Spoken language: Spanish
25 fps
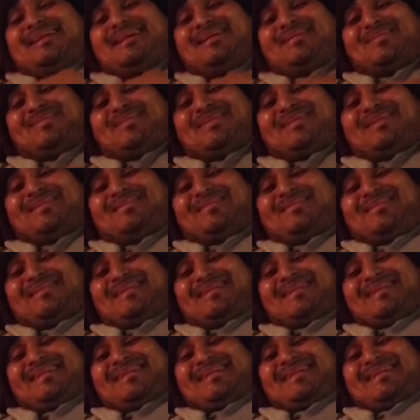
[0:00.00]
dedo en la,
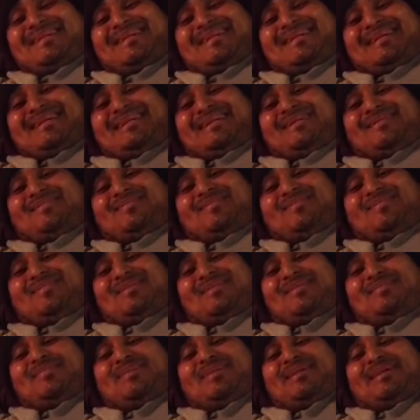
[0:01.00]
en la
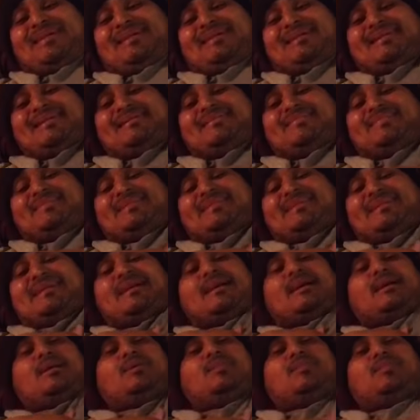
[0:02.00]
boca para,
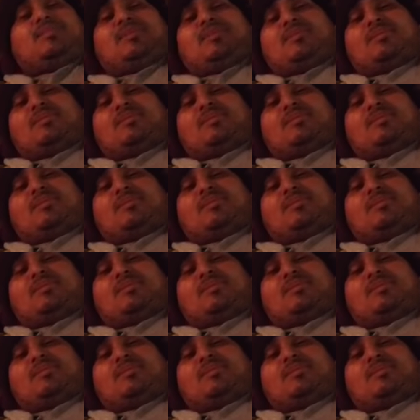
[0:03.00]
sacarlo,